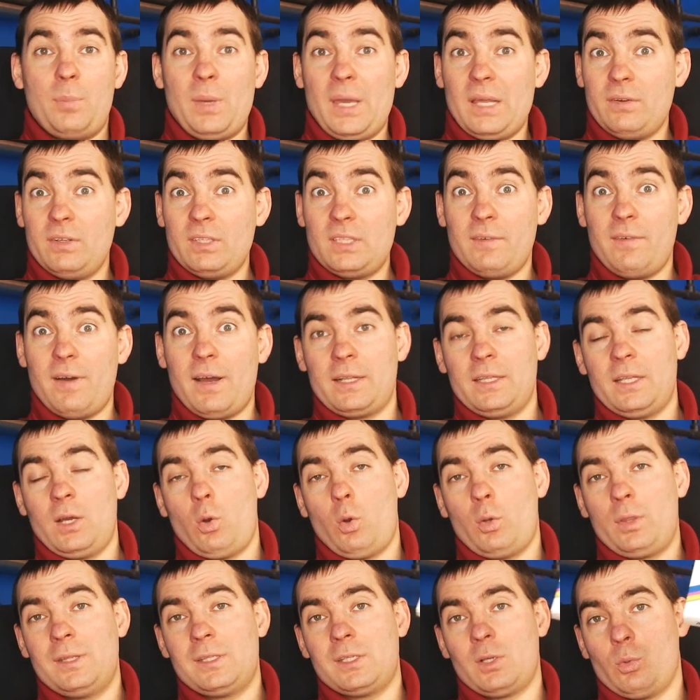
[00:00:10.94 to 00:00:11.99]
Первый товар
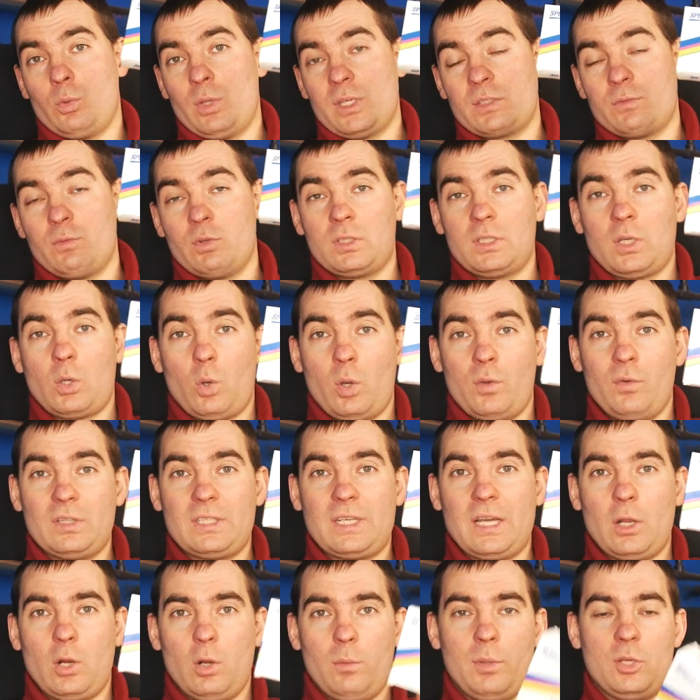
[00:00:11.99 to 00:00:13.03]
находится у нас в вот такой вот
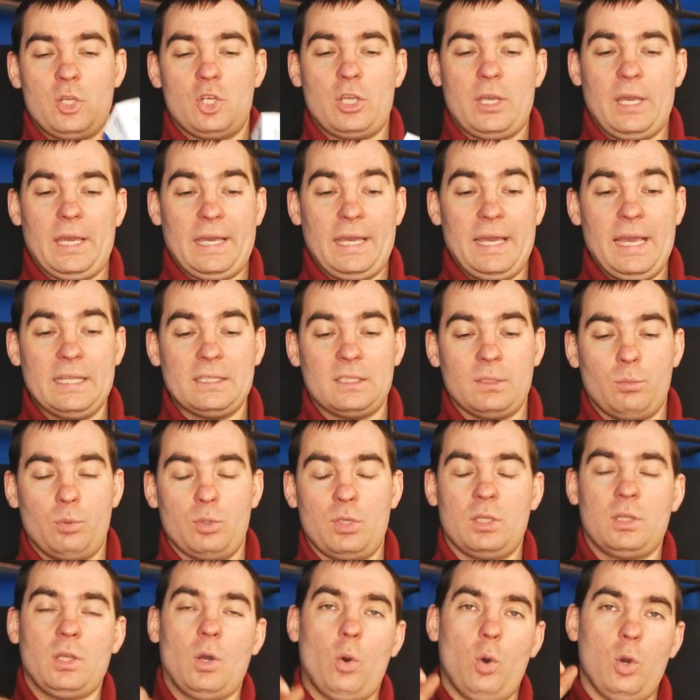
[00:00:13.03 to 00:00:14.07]
коробочке, и это
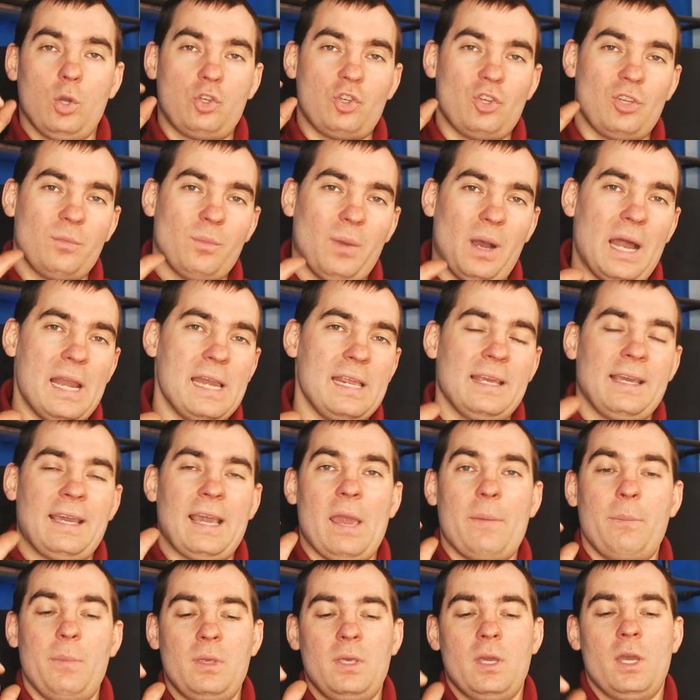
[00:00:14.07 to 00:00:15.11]
будет очень
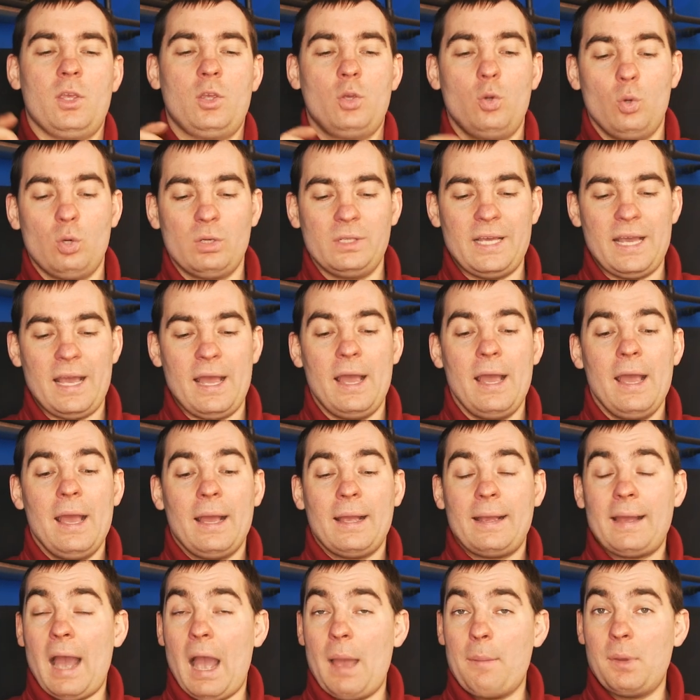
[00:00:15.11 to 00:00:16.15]
маленькая миниатюрная
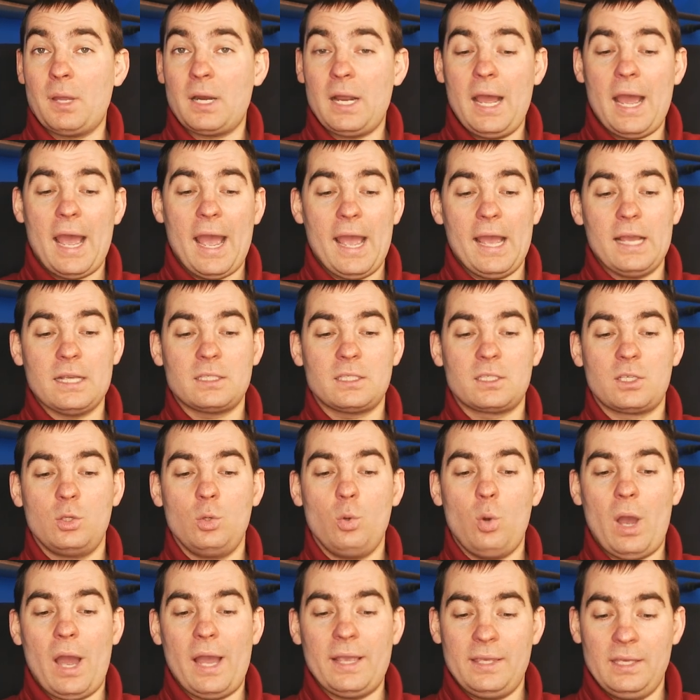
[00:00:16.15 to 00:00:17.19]
камера
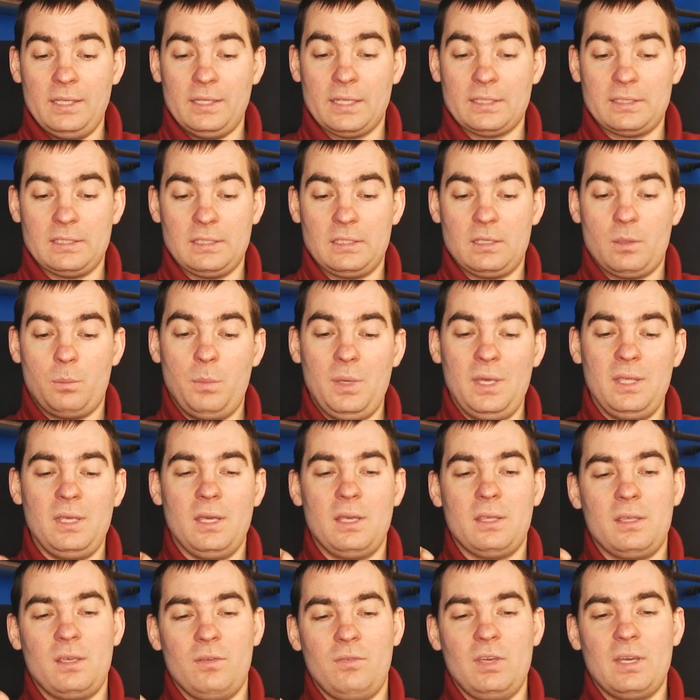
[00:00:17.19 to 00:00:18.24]
SQ11 мини
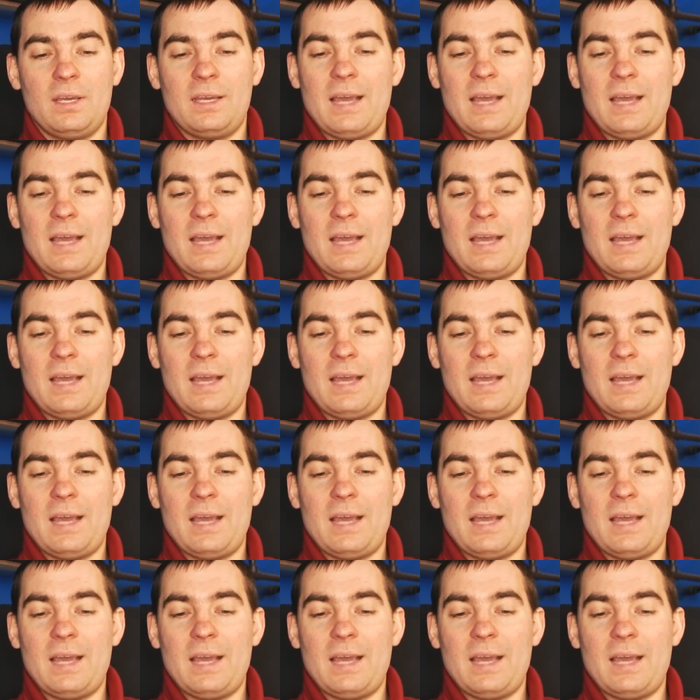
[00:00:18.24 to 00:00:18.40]
DV